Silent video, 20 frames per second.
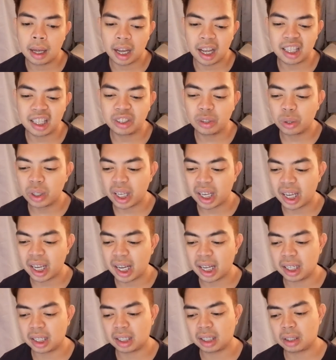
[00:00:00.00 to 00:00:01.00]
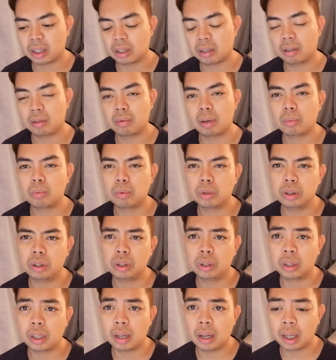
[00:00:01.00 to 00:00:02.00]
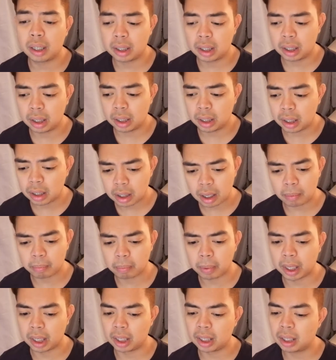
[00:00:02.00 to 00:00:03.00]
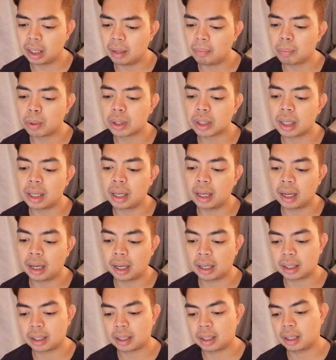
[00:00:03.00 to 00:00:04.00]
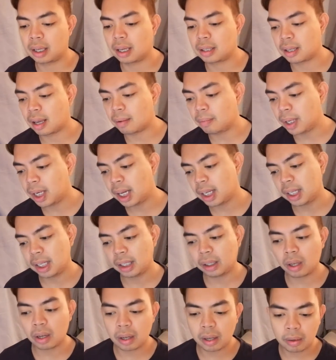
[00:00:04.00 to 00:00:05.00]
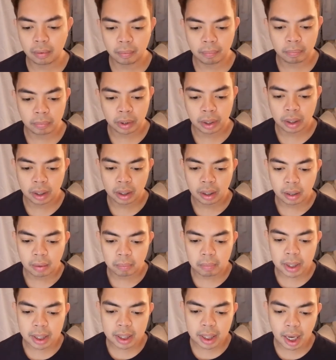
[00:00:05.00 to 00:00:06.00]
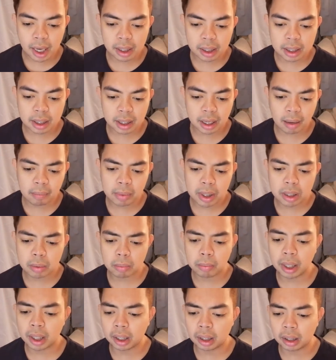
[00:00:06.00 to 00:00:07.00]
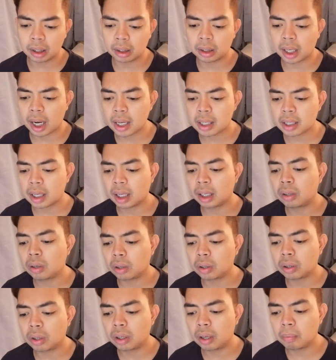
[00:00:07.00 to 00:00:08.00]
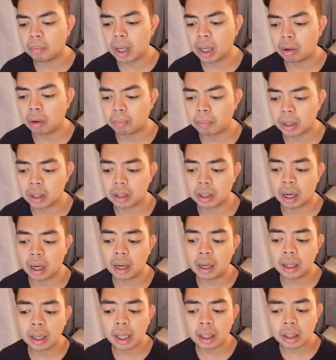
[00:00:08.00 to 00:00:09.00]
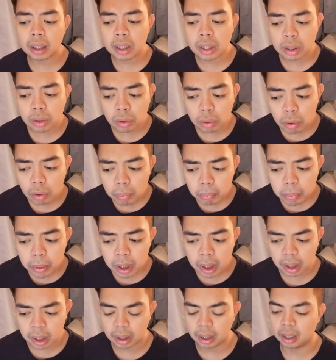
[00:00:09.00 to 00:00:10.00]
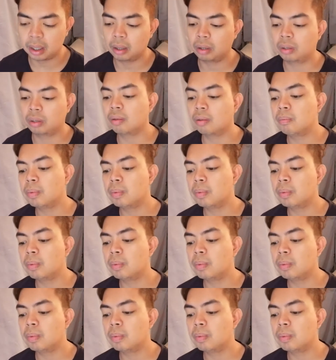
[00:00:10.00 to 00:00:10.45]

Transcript: ando na yan. So, wag nyo nang isipin. Hindi po sila, sabi nga dito, Beside, establishment entrusted condo developers are not stupid to